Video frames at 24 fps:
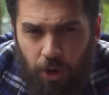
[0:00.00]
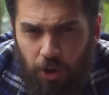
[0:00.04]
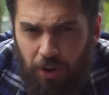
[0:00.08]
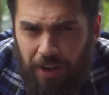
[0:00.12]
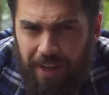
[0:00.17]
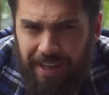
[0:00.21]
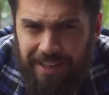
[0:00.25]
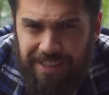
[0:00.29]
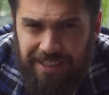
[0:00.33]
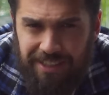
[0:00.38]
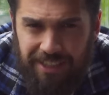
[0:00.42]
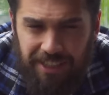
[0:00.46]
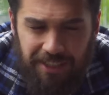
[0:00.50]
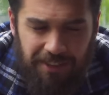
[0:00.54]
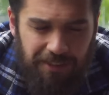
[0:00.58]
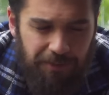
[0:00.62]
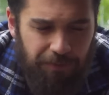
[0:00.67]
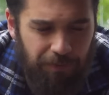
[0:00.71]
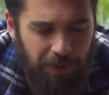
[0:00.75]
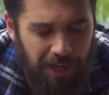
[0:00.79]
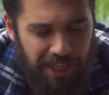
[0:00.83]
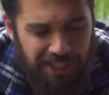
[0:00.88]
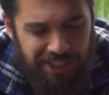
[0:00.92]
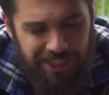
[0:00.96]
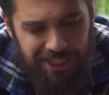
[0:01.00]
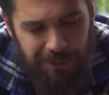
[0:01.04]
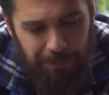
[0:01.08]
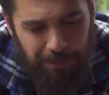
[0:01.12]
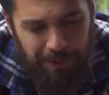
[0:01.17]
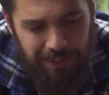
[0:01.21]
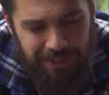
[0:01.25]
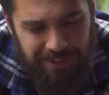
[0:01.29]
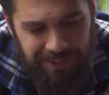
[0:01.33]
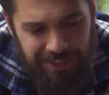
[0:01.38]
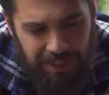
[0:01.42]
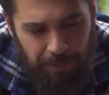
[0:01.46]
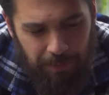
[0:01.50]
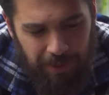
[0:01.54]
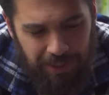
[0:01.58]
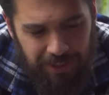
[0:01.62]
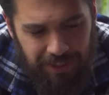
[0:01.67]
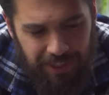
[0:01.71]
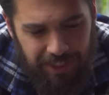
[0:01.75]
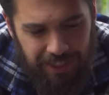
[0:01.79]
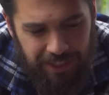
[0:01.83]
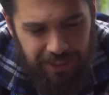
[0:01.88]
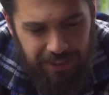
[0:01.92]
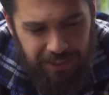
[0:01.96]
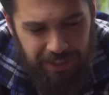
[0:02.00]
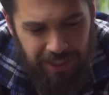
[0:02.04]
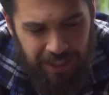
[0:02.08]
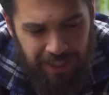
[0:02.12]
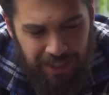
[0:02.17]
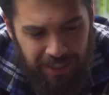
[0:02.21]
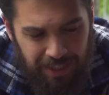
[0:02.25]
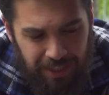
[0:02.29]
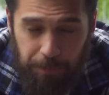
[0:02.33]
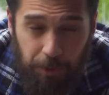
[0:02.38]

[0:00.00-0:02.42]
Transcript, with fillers: O eski vahşi batı zamanlarında